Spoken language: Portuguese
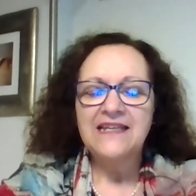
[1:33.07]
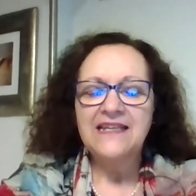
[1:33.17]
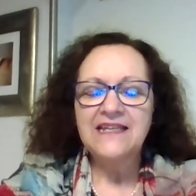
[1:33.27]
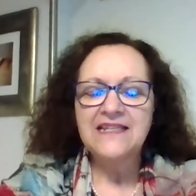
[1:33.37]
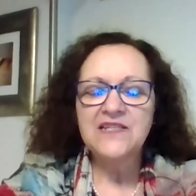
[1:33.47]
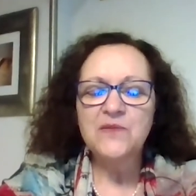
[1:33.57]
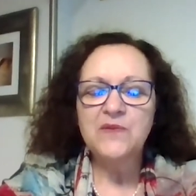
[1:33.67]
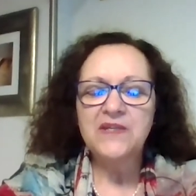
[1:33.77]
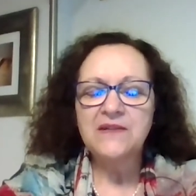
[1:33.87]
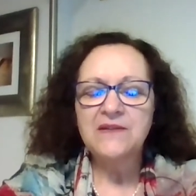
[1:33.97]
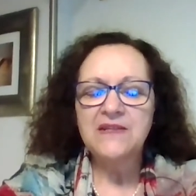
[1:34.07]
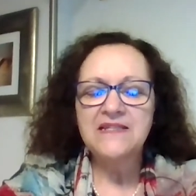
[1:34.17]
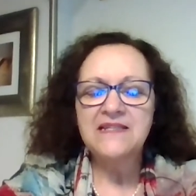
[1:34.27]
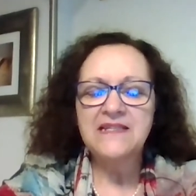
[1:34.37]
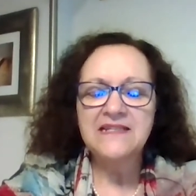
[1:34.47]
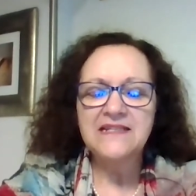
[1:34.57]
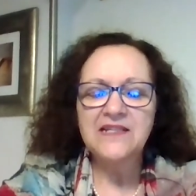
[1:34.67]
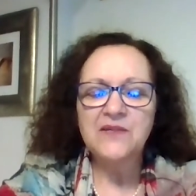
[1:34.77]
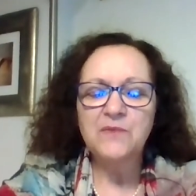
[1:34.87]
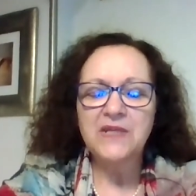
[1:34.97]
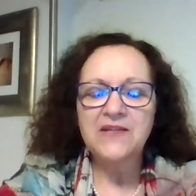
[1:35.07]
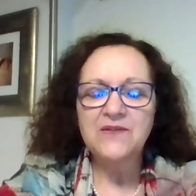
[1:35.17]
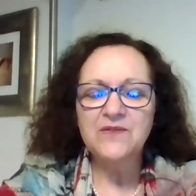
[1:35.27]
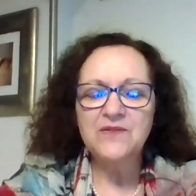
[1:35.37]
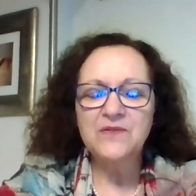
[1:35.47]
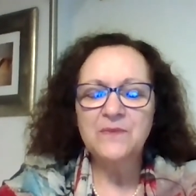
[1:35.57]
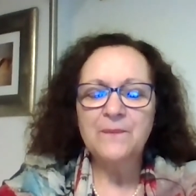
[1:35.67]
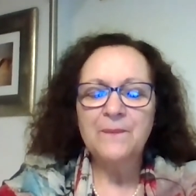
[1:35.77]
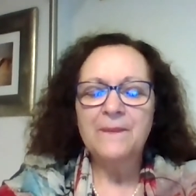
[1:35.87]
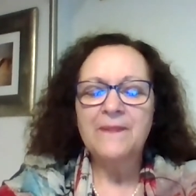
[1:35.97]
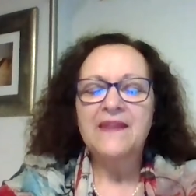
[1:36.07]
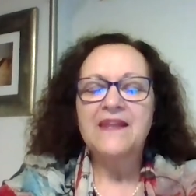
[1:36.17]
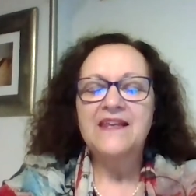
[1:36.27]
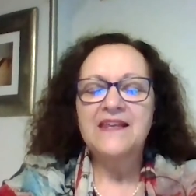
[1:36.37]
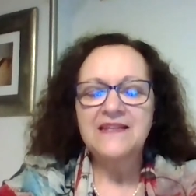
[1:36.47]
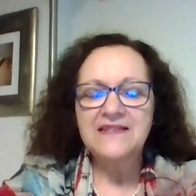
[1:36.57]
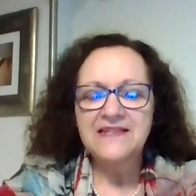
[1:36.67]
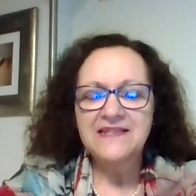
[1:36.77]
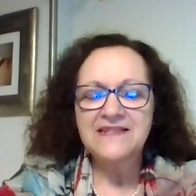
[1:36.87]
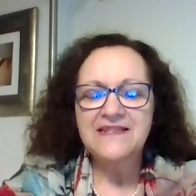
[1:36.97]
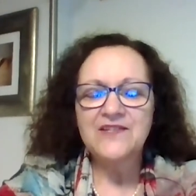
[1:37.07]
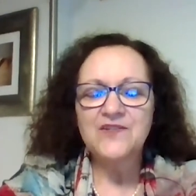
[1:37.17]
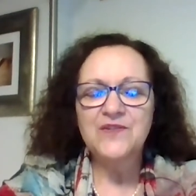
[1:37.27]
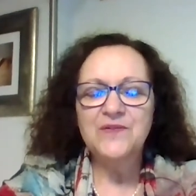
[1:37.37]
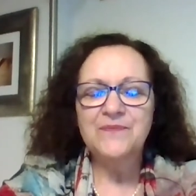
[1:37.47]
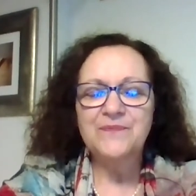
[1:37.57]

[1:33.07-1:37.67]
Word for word: e receber esses ensinamentos. Que assim seja.